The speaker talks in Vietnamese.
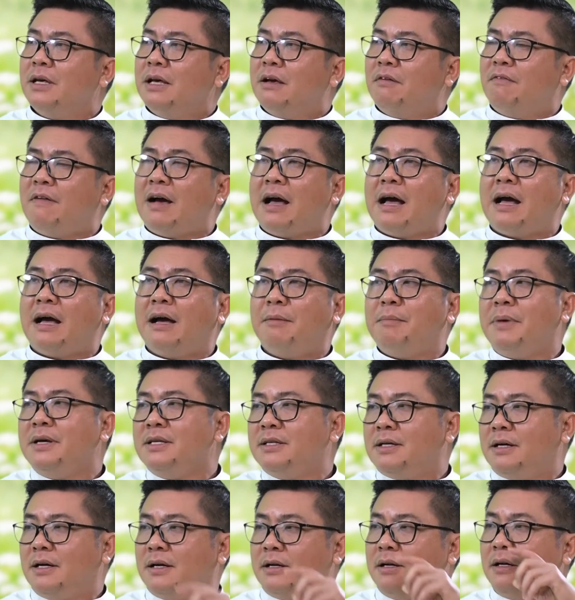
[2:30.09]
và bây
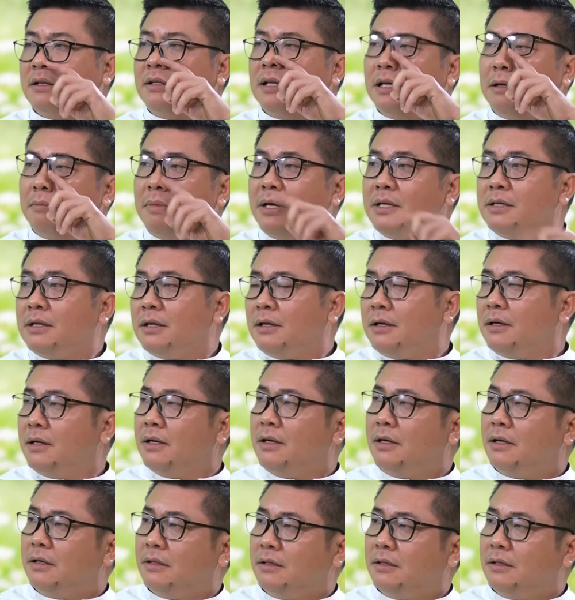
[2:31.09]
giờ đó thì bây giờ